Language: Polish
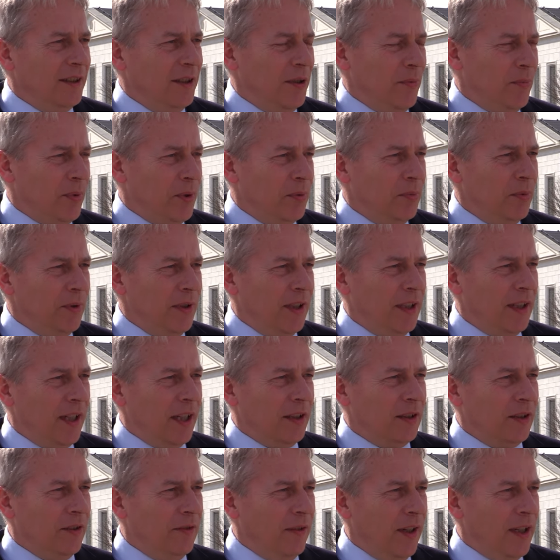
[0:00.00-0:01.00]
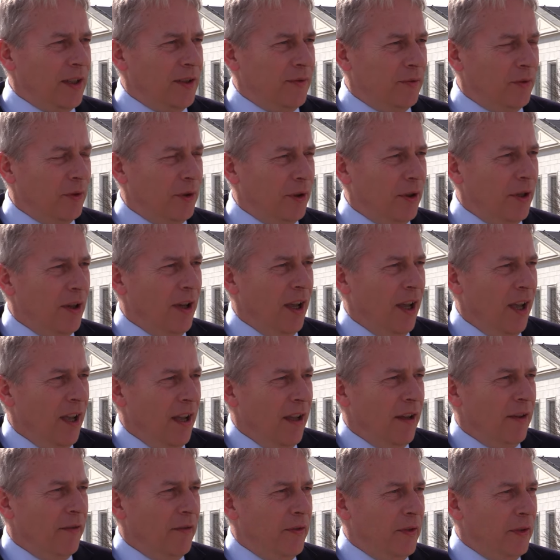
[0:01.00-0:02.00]
No i próbuje ratować swój
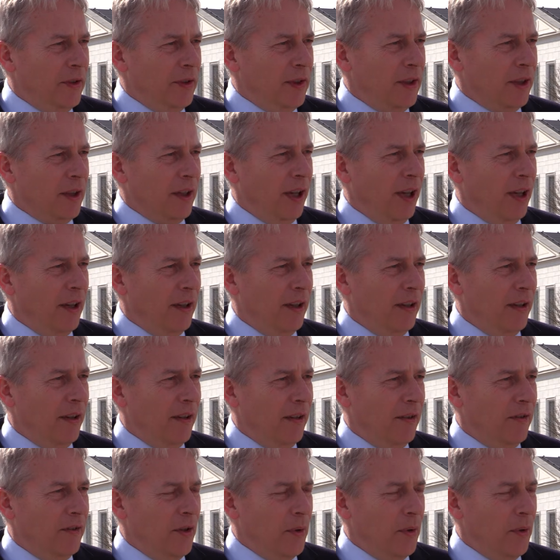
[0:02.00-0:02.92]
wynik e,